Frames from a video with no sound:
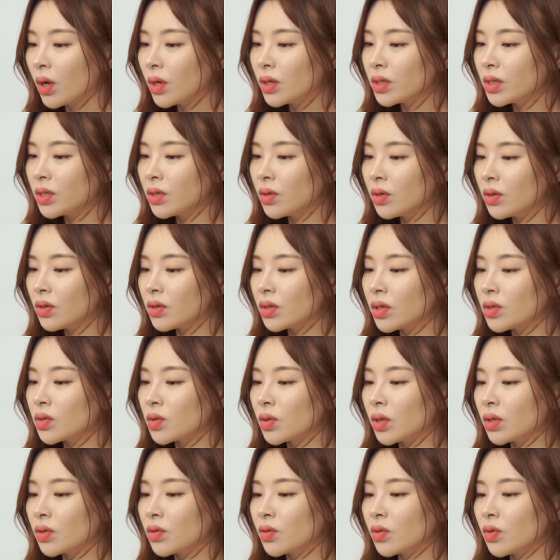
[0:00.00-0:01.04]
신형
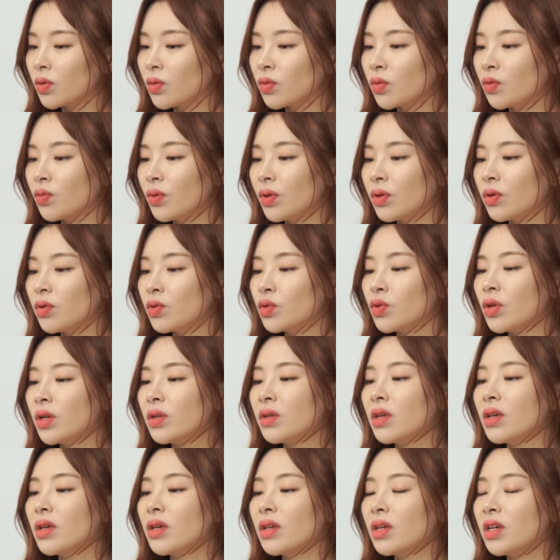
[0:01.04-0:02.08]
그랜저 같은 경우는 휠을
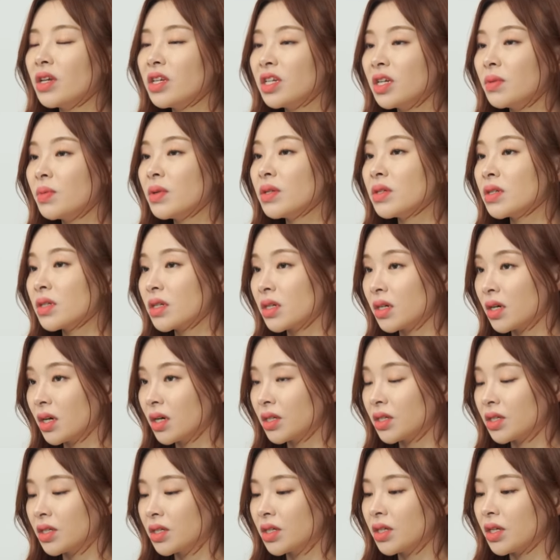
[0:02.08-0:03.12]
최대
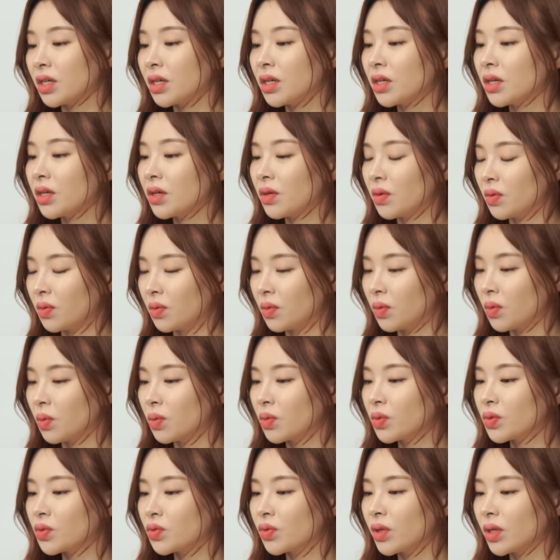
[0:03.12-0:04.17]
20인치까지
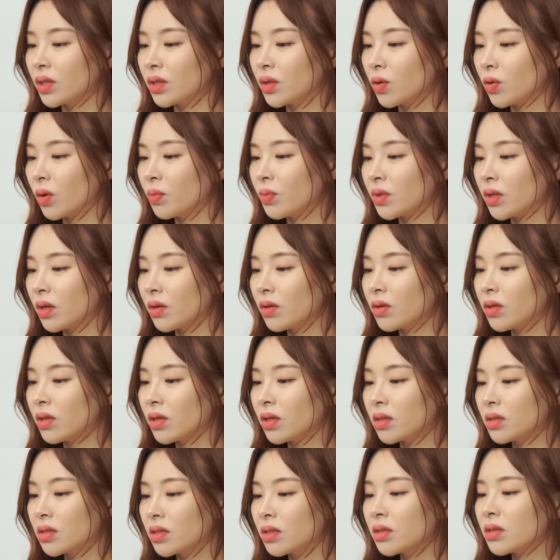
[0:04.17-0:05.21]
고를 수가 있다고 합니다.
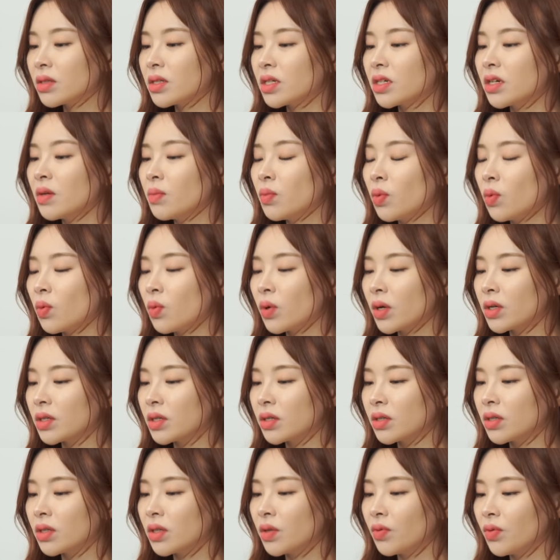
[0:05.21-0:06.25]
그러니까 즉 지금 보고
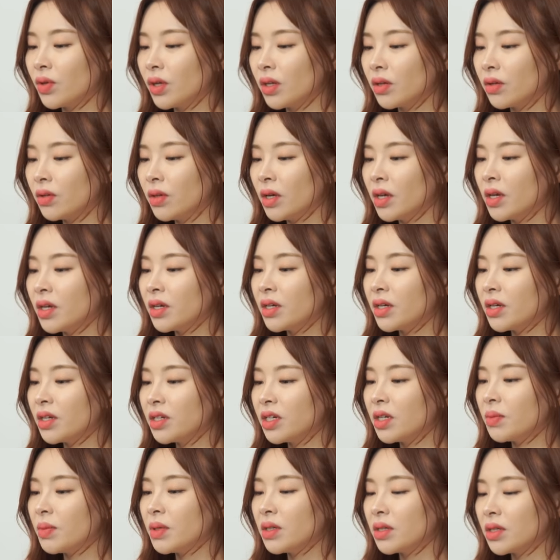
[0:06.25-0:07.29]
계시는 이 휠은
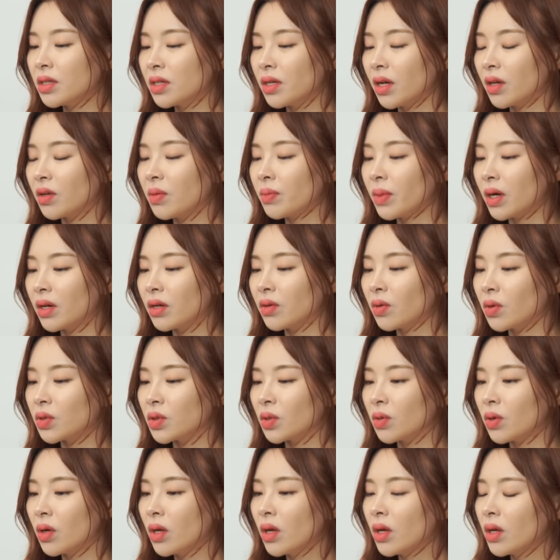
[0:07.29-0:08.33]
20인치라는 말인
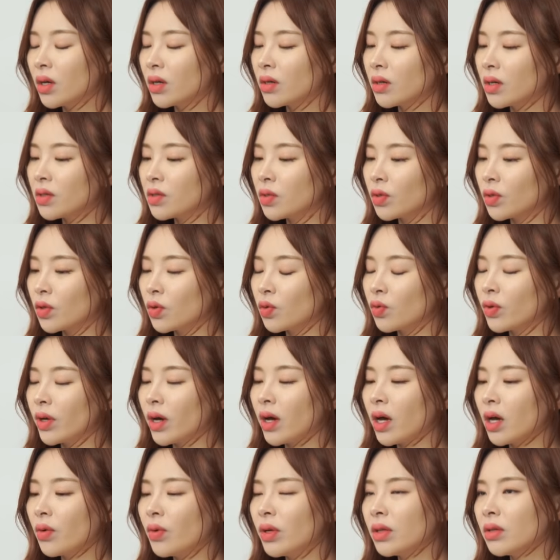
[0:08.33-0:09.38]
거죠. 그랬을 경우에
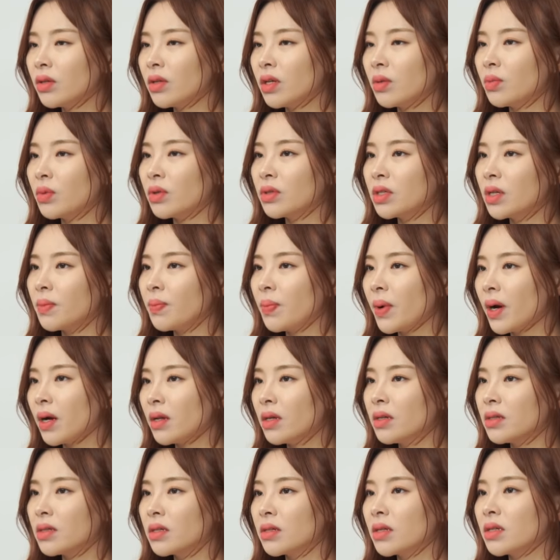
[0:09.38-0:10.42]
하위 트림은
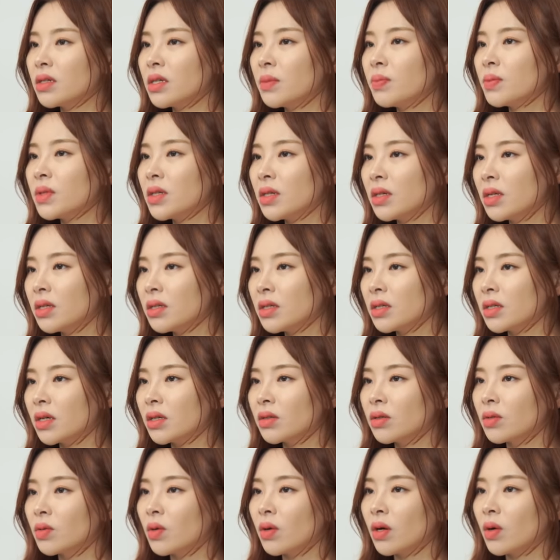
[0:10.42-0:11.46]
18인치나
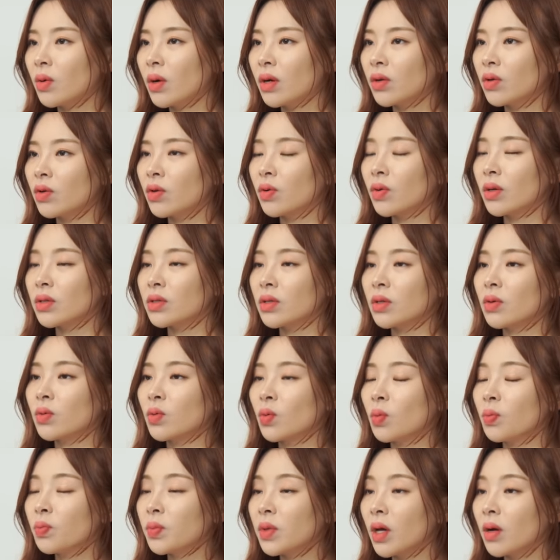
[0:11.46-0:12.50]
17인치가 들어갈 확률이 굉장히
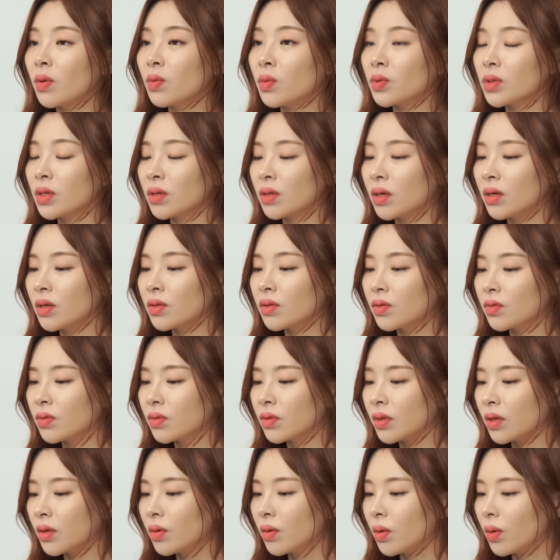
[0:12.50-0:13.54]
높다고 생각이
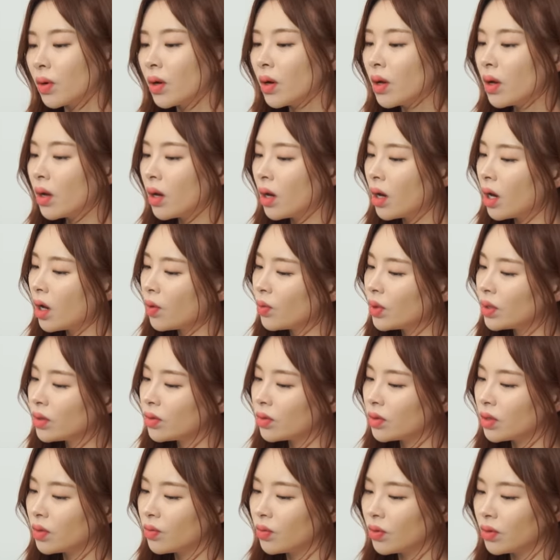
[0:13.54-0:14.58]
드는데요. 하위
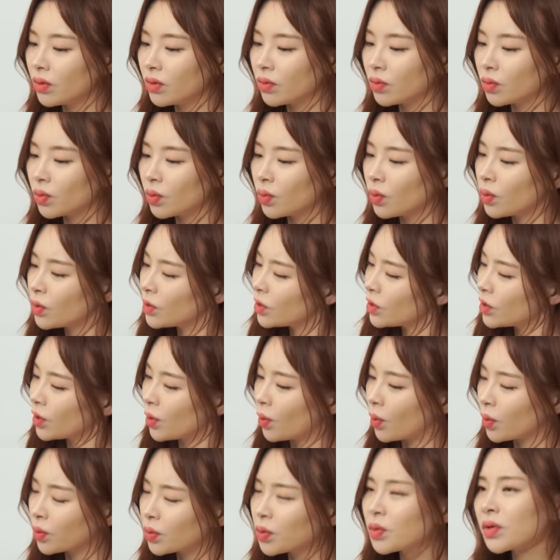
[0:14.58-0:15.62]
트림 휠은 또
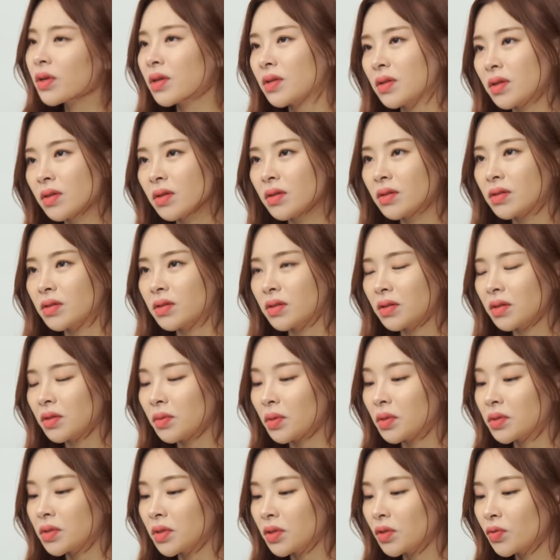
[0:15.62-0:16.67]
어떻게 생길지
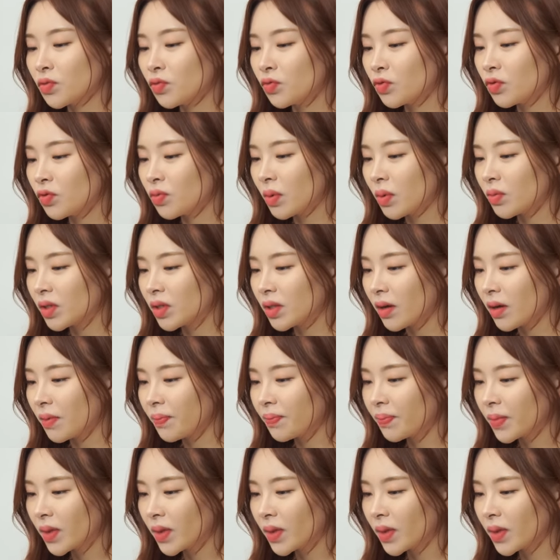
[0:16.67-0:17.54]
굉장히 궁금합니다.